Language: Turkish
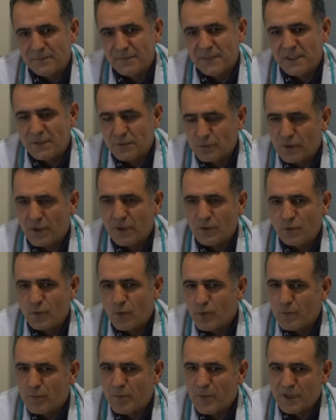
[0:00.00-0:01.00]
yeni doğan
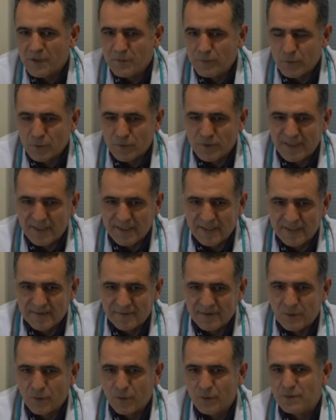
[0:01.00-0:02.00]
yoğun bakım
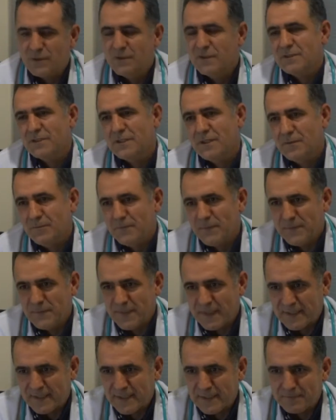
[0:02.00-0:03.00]
üniteleri ve orada çıkan
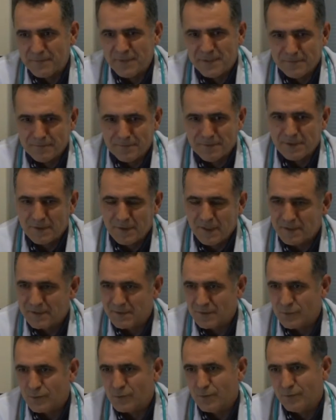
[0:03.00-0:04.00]
bebekler bizim için
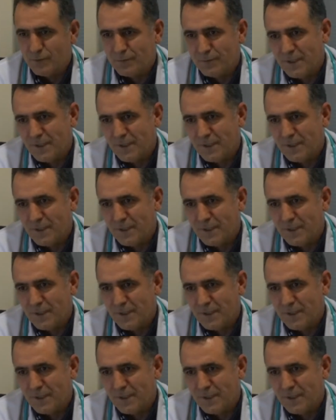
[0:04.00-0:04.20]
artık çok